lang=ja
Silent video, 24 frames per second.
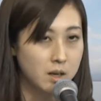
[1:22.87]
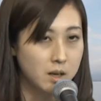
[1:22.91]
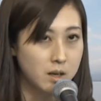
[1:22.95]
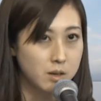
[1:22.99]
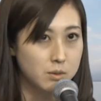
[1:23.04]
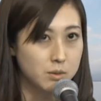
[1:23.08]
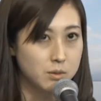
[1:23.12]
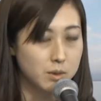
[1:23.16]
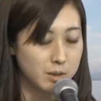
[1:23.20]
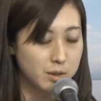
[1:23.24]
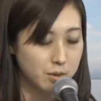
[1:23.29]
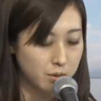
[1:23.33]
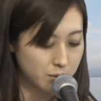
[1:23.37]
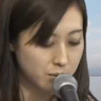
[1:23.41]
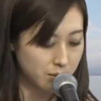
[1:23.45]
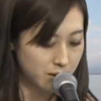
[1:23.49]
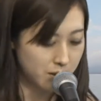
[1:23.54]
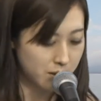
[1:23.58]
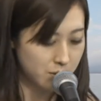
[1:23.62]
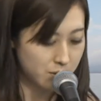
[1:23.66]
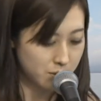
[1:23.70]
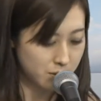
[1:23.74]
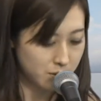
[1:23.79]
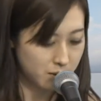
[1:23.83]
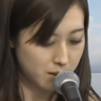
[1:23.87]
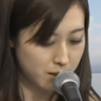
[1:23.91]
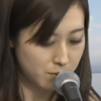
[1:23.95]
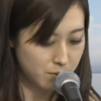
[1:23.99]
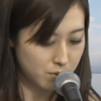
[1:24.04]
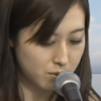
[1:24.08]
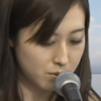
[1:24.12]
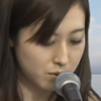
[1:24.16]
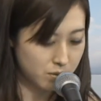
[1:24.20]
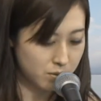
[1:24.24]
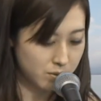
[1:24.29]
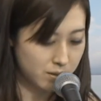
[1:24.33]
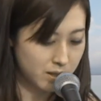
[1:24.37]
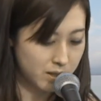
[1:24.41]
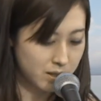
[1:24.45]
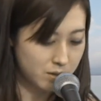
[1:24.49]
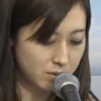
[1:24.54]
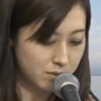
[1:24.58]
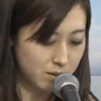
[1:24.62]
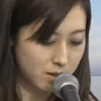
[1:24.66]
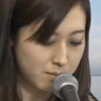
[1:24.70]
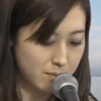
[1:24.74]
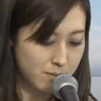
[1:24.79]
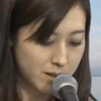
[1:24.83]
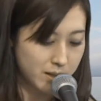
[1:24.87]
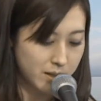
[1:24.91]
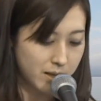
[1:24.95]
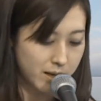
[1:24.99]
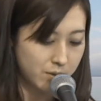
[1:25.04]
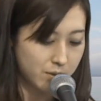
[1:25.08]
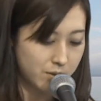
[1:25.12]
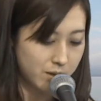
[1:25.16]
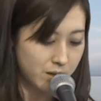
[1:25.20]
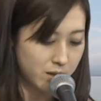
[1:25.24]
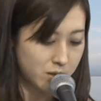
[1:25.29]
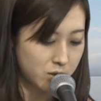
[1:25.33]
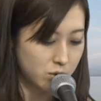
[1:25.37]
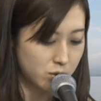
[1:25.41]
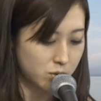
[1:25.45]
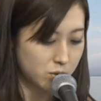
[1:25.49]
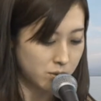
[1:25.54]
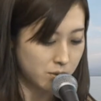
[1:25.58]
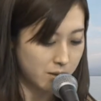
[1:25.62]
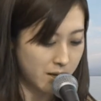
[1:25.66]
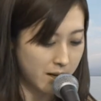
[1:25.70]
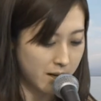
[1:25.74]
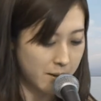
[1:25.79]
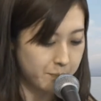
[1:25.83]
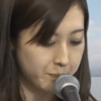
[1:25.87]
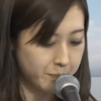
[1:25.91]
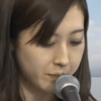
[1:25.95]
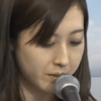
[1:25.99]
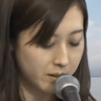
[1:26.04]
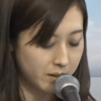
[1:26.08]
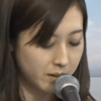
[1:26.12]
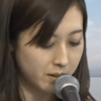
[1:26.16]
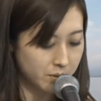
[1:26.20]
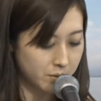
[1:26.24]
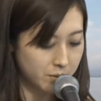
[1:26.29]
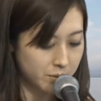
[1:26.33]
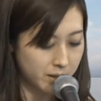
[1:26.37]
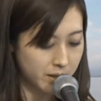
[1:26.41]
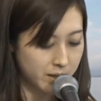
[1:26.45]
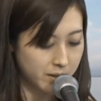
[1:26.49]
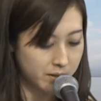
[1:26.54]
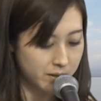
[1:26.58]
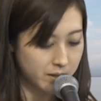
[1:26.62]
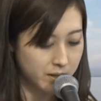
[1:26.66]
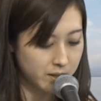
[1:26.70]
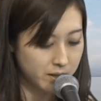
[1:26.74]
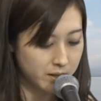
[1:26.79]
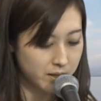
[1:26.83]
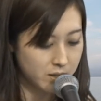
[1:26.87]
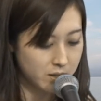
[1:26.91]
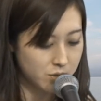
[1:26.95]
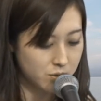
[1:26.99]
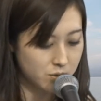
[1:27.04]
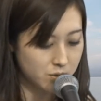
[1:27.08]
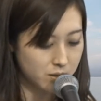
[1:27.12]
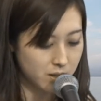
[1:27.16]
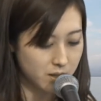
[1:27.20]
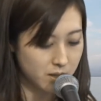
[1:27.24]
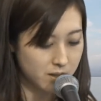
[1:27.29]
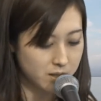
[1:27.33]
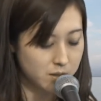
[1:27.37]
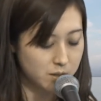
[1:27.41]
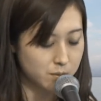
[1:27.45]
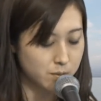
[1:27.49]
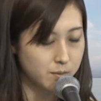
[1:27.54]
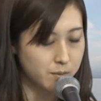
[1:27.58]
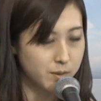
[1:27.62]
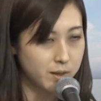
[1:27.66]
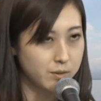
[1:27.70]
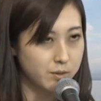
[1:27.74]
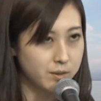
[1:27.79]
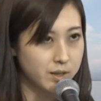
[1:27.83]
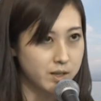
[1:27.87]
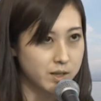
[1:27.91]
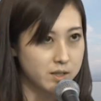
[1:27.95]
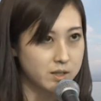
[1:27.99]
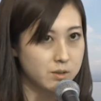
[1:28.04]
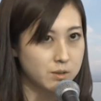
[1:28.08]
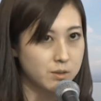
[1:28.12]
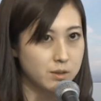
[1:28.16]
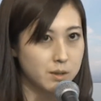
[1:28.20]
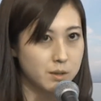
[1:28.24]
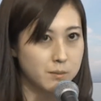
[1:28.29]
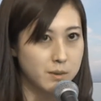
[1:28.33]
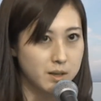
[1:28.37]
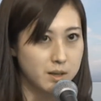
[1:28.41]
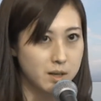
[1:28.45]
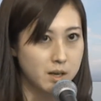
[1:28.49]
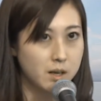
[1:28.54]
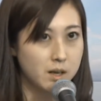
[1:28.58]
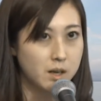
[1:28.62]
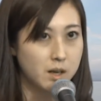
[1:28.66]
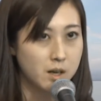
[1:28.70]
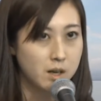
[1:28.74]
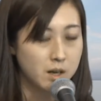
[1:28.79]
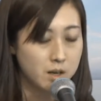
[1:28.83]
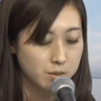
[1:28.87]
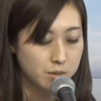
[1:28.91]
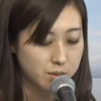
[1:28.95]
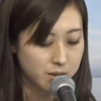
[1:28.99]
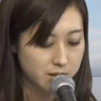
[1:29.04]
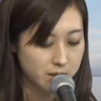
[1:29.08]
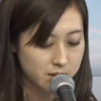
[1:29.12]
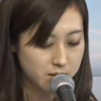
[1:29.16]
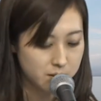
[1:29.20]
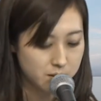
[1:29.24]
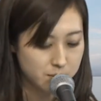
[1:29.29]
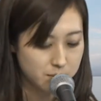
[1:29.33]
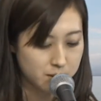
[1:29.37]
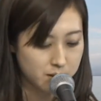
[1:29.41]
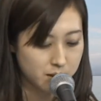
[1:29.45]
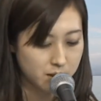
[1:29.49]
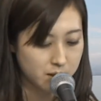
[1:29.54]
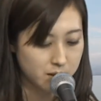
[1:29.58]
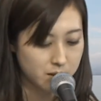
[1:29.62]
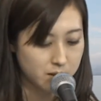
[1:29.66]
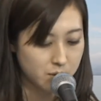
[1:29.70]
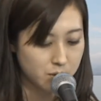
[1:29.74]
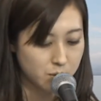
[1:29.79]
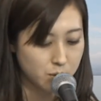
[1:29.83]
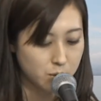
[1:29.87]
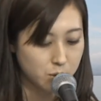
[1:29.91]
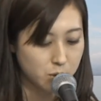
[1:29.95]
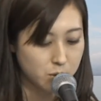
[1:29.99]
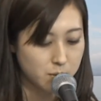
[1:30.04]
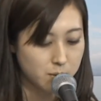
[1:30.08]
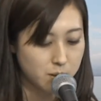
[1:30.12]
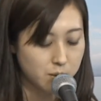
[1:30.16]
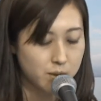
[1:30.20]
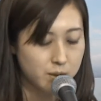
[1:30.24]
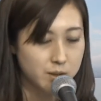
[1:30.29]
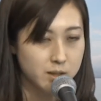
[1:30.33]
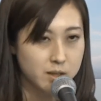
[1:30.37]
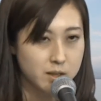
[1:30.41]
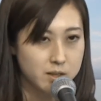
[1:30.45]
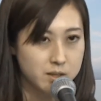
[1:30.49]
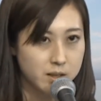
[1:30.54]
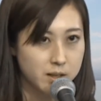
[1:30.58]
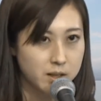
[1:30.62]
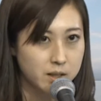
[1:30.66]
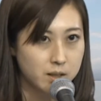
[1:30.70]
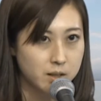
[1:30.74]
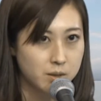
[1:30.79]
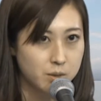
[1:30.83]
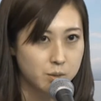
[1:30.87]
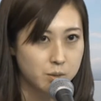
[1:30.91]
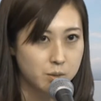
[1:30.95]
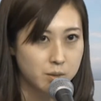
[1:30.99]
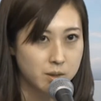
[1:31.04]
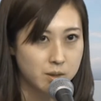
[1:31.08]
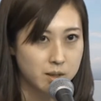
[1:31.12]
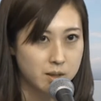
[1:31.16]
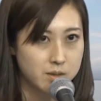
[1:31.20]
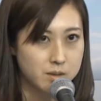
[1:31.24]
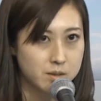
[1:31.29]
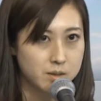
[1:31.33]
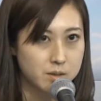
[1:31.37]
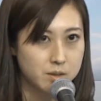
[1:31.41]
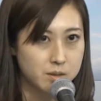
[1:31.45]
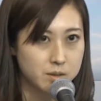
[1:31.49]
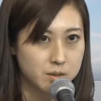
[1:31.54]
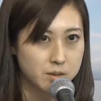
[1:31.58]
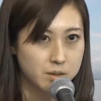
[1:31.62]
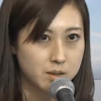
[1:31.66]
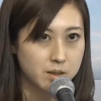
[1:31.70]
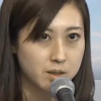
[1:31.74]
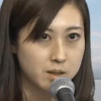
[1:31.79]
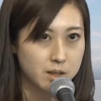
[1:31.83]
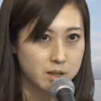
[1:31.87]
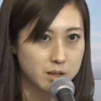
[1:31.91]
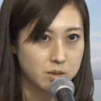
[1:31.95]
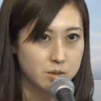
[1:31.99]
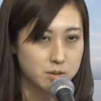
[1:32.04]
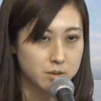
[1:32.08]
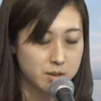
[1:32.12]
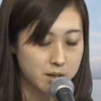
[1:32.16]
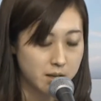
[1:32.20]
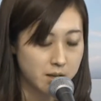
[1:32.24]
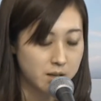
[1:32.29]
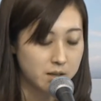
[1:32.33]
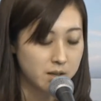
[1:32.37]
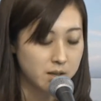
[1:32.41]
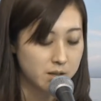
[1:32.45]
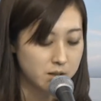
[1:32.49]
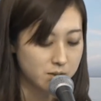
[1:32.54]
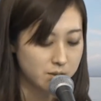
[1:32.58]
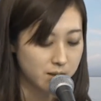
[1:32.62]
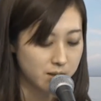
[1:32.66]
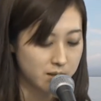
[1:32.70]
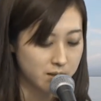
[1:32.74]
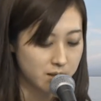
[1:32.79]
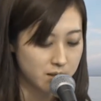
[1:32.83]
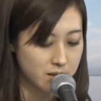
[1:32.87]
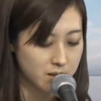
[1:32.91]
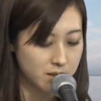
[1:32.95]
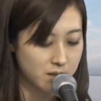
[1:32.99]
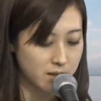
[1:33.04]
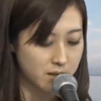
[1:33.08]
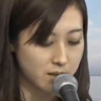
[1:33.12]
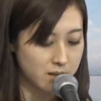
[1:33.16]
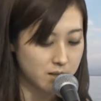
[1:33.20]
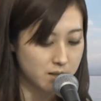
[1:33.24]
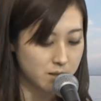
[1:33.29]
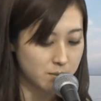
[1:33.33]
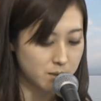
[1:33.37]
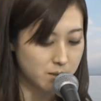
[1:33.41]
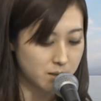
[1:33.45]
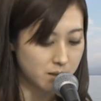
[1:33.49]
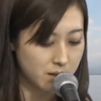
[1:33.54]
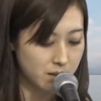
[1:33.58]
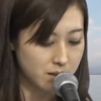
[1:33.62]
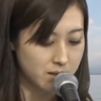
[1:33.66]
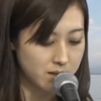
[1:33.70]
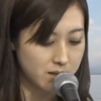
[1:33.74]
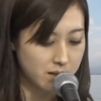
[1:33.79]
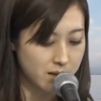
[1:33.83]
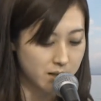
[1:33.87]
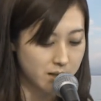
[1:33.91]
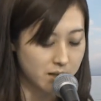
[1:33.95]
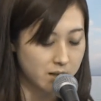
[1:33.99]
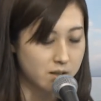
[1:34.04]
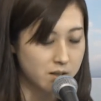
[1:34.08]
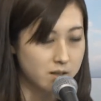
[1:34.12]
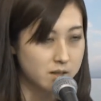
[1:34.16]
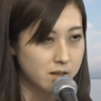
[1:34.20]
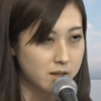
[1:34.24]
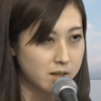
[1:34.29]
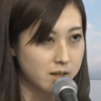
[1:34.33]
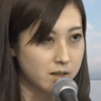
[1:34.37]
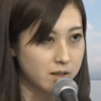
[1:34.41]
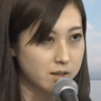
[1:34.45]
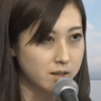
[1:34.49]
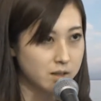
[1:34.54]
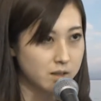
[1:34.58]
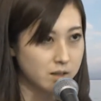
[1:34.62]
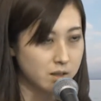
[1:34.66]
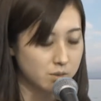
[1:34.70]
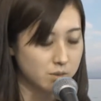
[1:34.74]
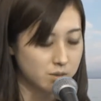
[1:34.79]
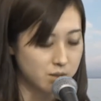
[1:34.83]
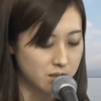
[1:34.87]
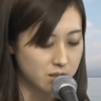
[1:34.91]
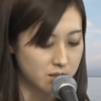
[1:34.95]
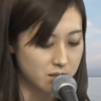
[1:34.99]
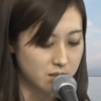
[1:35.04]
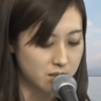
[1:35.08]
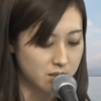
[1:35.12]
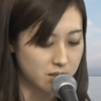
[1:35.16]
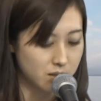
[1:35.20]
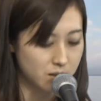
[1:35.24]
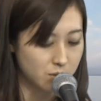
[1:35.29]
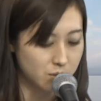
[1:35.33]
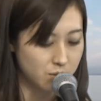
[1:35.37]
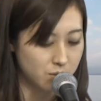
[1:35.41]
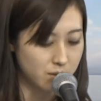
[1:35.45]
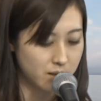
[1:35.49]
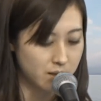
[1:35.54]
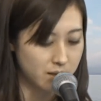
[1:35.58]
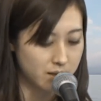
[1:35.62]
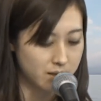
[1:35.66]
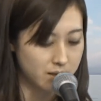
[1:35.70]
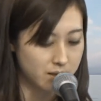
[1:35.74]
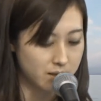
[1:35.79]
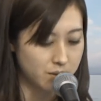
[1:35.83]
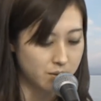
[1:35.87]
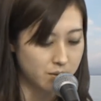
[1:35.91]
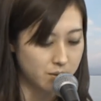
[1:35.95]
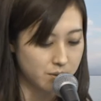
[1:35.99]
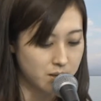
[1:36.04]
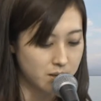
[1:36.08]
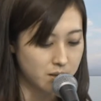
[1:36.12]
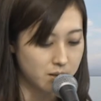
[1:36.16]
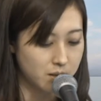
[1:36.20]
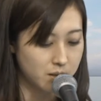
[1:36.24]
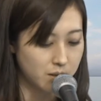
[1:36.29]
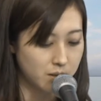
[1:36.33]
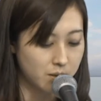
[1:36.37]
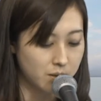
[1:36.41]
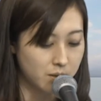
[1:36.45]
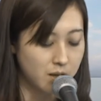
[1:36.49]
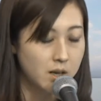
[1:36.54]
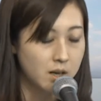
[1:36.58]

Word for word: のある時のデボーション箇所がマタイの8章であの百人隊長がしもべの癒しのためにイエス様にただお言葉をくださいっていう懇願する箇所ででそれに対してイエス様が「さあ行きなさいあなたの信じた通りになるように」っていう